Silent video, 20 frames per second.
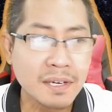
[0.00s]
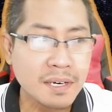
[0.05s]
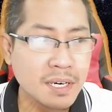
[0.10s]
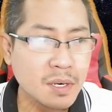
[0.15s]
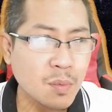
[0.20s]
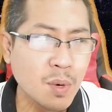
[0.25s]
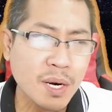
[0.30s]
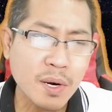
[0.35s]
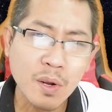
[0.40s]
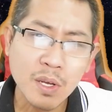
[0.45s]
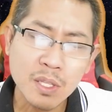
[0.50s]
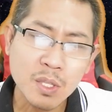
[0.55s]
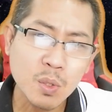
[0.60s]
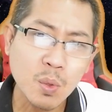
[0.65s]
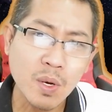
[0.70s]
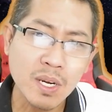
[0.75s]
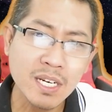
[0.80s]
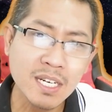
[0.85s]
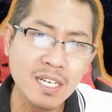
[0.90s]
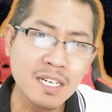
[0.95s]
หรือว่าน็อต
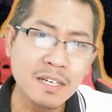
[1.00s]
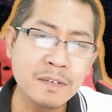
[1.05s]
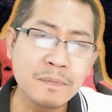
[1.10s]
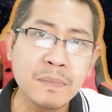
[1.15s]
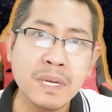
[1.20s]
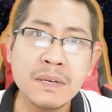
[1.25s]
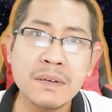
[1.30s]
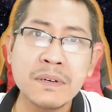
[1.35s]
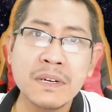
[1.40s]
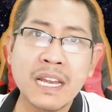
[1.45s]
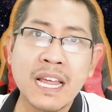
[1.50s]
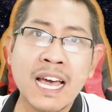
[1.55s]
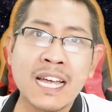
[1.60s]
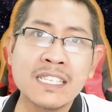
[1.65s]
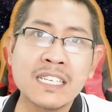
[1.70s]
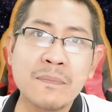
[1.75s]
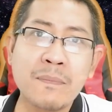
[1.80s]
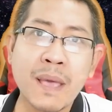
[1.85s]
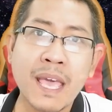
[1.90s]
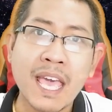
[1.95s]
ตัวหนึ่งมันอา
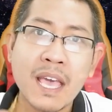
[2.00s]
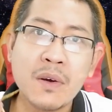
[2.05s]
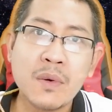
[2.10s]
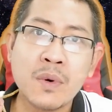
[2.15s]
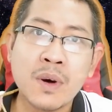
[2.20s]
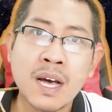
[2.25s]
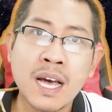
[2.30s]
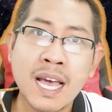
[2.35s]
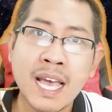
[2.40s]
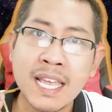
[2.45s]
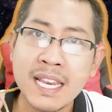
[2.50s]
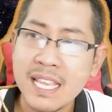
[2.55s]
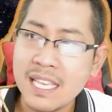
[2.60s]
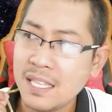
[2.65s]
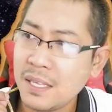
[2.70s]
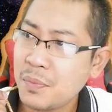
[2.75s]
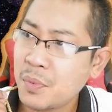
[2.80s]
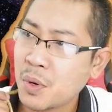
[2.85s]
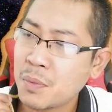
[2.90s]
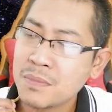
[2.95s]
จจะแพงกว่าไอ้นี่
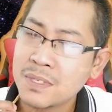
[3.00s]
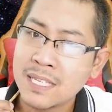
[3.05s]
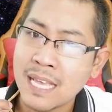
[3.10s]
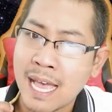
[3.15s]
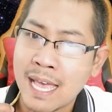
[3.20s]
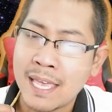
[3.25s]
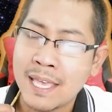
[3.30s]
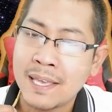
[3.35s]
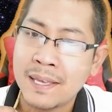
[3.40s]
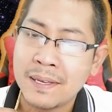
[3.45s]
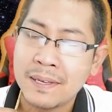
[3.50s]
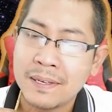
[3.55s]
ที่ผมใส่